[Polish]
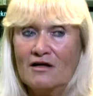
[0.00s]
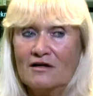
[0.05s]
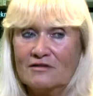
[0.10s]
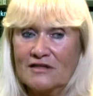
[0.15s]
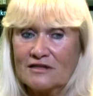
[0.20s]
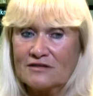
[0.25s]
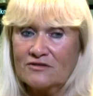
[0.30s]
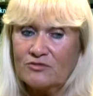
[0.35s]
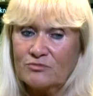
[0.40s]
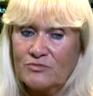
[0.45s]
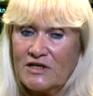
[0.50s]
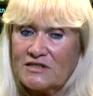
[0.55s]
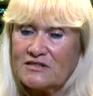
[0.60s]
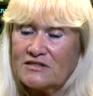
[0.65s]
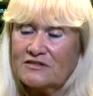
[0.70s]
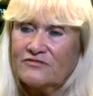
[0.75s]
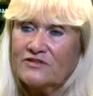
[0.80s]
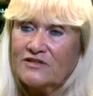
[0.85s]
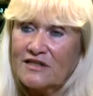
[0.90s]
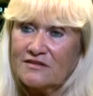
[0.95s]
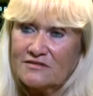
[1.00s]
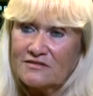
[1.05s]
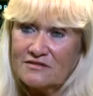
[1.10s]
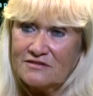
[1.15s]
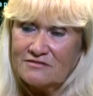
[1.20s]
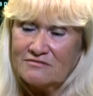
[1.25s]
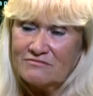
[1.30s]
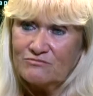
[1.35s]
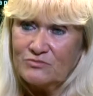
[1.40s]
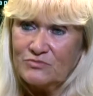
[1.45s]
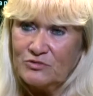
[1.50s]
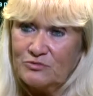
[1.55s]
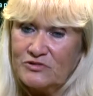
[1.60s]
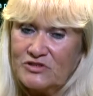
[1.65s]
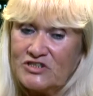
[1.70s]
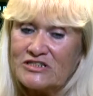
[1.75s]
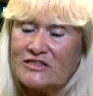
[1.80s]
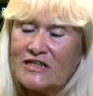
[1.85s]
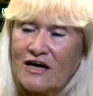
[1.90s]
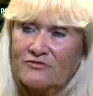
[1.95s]
Natomiast wtedy
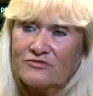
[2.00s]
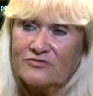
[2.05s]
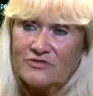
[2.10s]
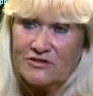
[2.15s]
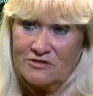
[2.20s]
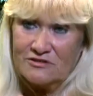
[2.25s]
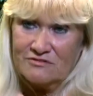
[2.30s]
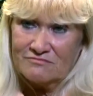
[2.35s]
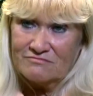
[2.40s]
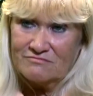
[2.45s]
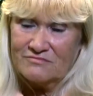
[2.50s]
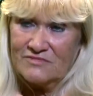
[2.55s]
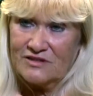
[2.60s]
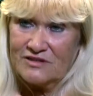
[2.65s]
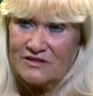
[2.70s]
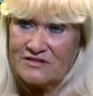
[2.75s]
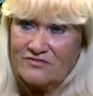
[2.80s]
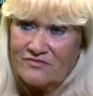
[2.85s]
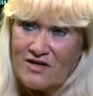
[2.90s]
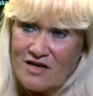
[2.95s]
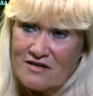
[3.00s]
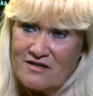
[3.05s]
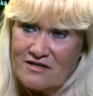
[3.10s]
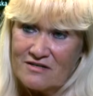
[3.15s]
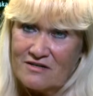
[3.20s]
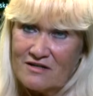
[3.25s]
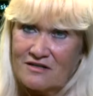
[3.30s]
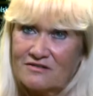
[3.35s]
były stawki, tak zwane.